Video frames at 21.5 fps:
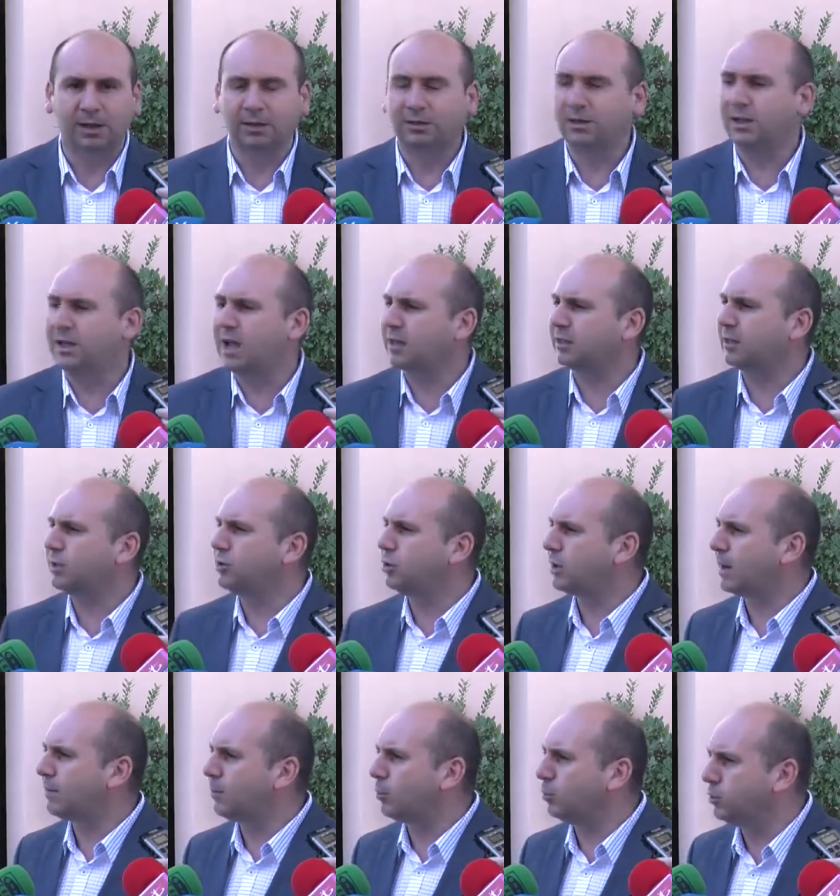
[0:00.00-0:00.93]
Si la
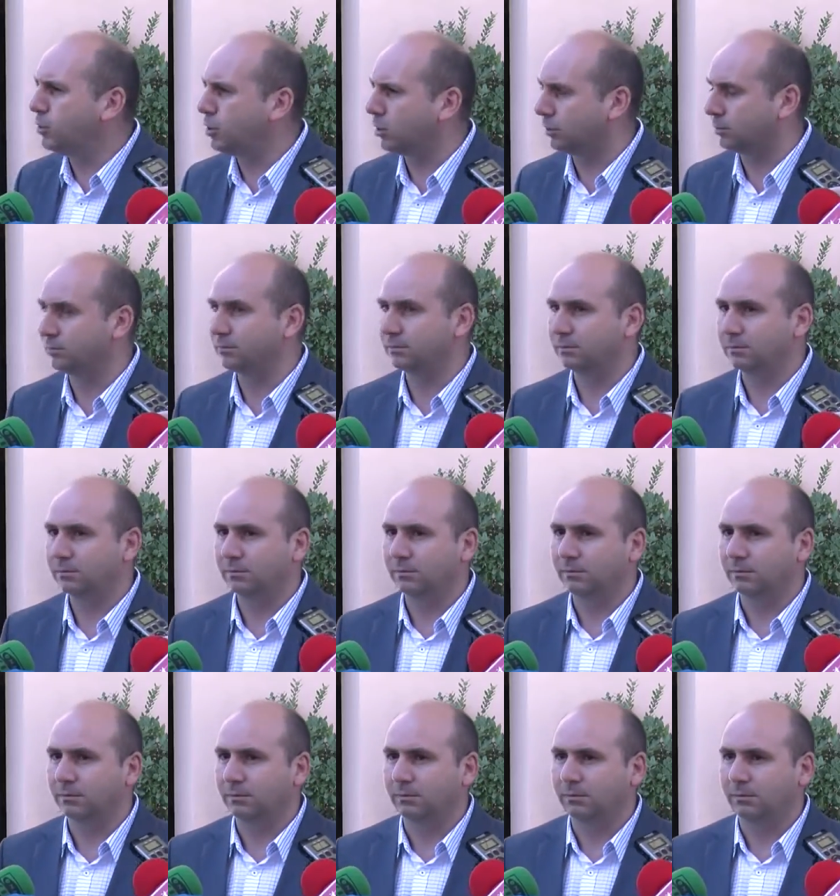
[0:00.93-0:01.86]
señora Muñoz
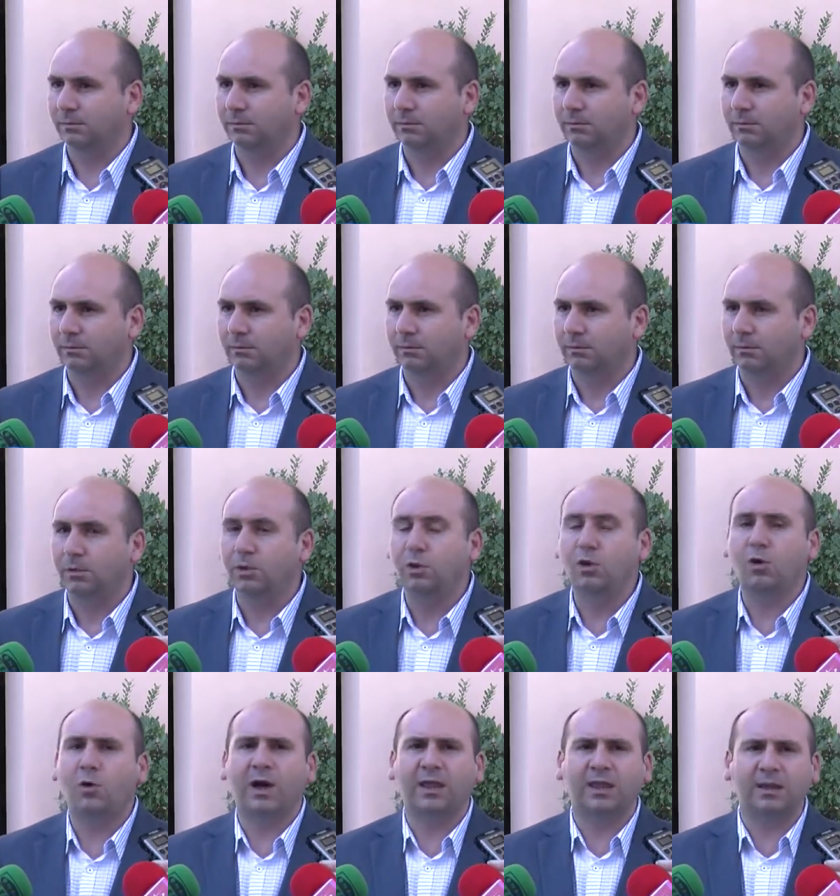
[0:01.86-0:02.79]

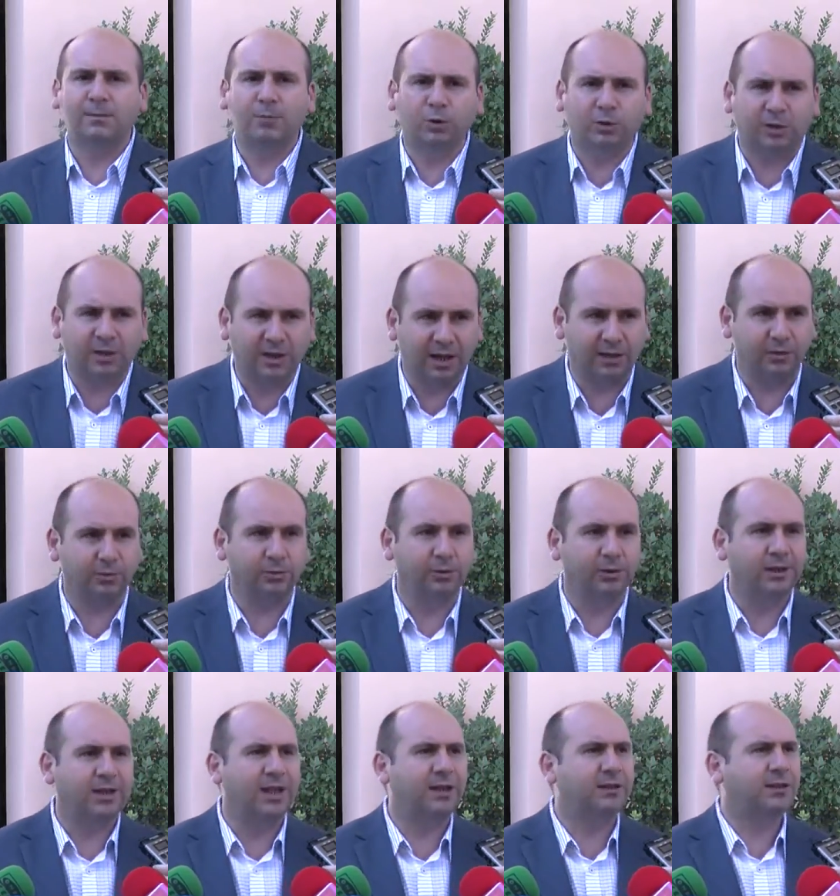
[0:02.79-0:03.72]
no ha demostrado
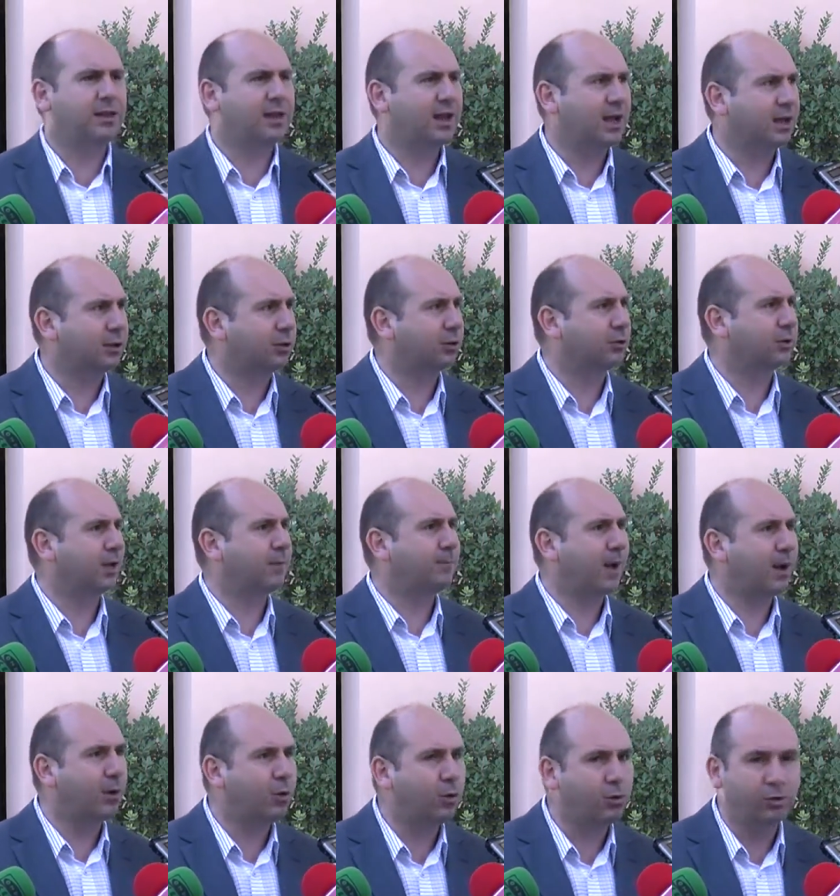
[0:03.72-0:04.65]
que este acto se
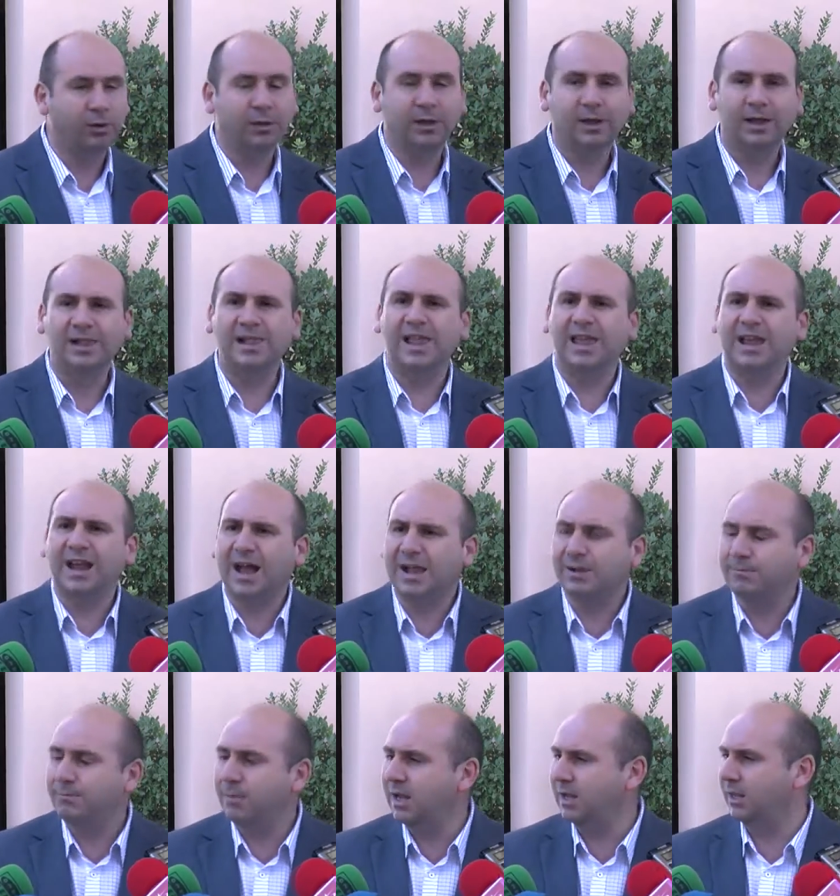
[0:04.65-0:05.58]
pagó
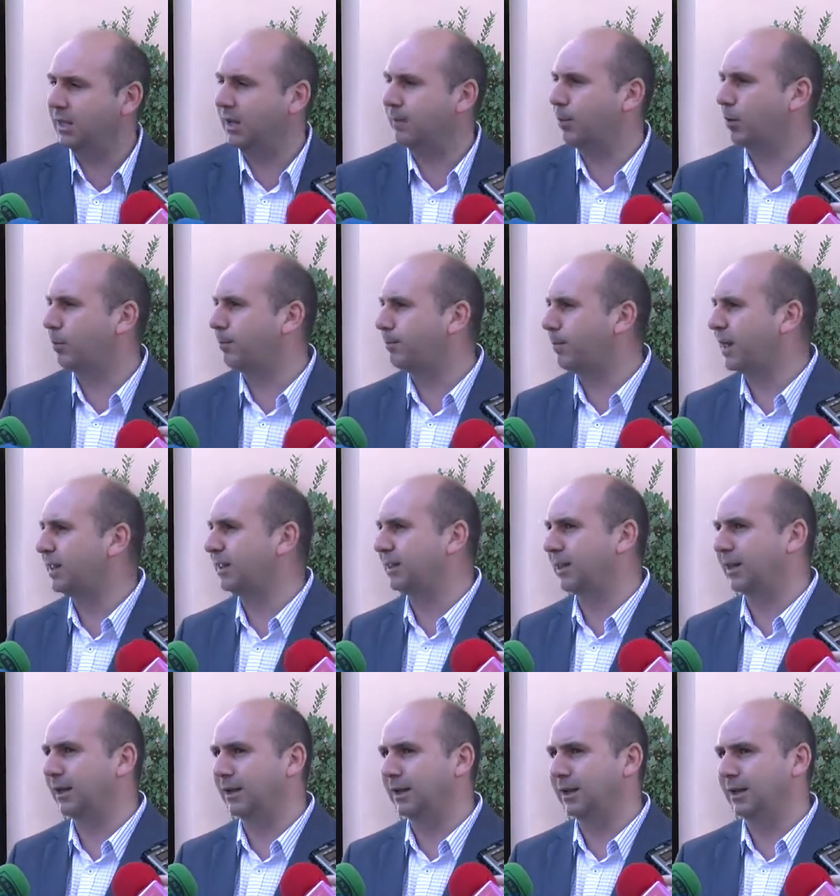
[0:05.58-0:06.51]
legalmente por
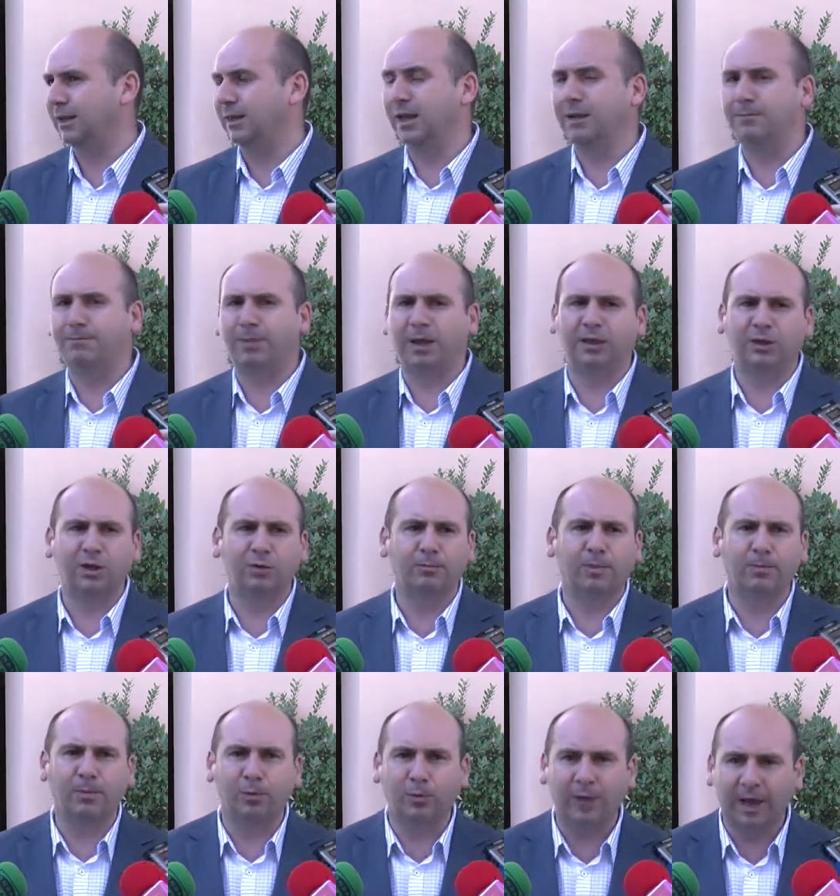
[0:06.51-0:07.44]
parte del Partido
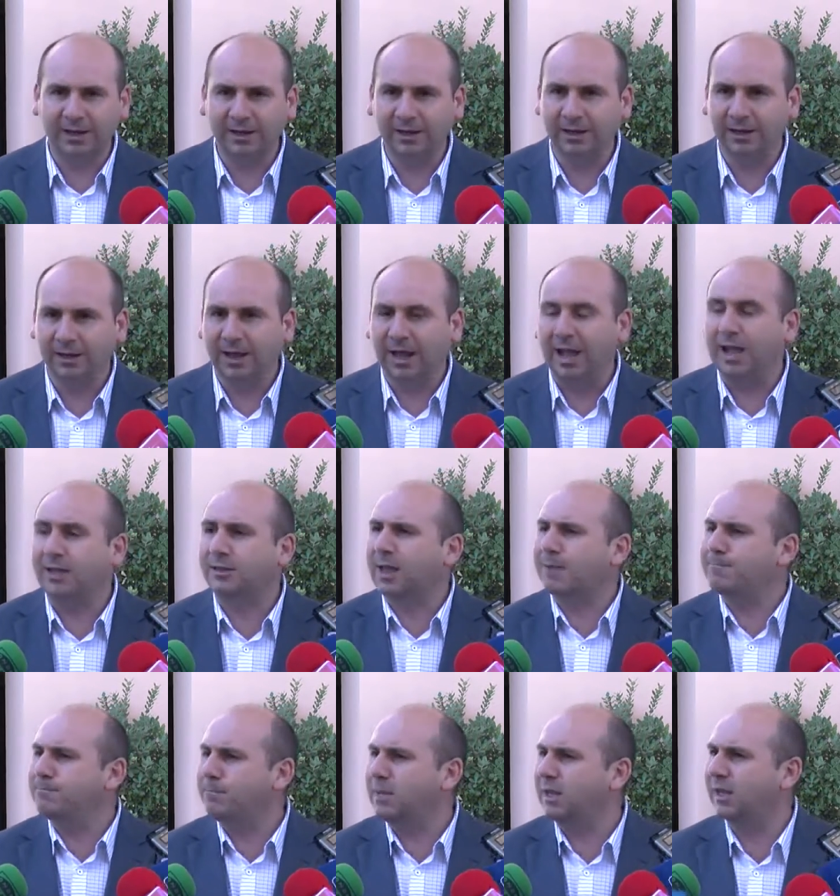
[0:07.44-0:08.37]
Popular,
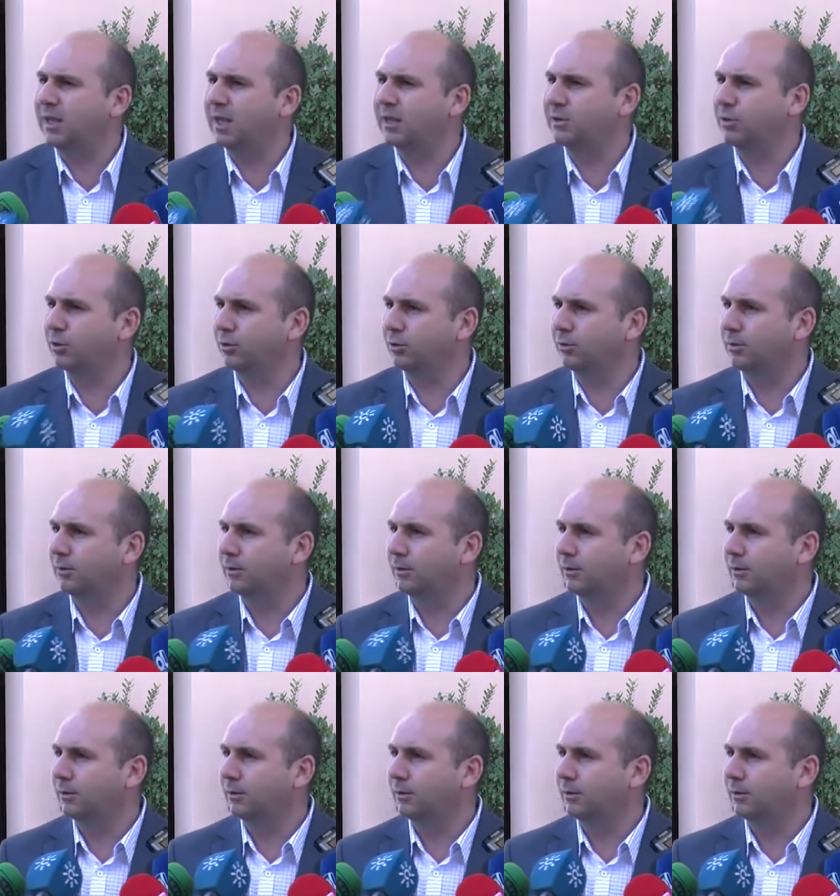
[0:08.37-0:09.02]
está admitiendo